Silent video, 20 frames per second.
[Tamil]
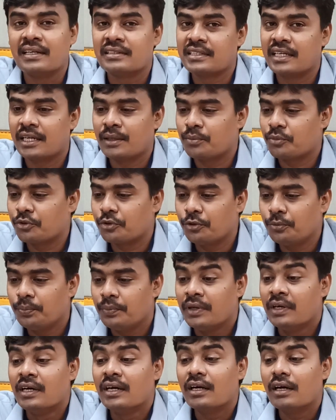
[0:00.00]
எஸ்ஆர்எம்
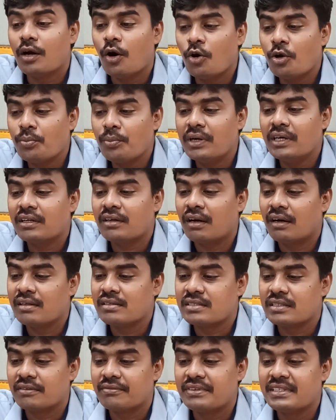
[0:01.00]
குரூப் கவர்மெண்ட்
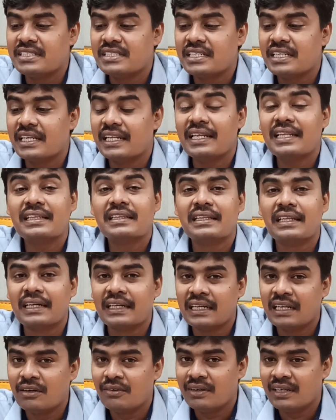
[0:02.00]
காலேஜ் ஆஃப் இன்ஜினியரிங்
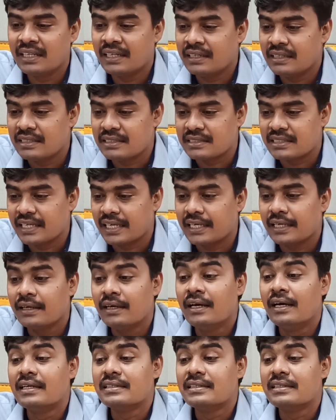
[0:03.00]
திருநெல்வேலி டிஸ்ட்ரிக்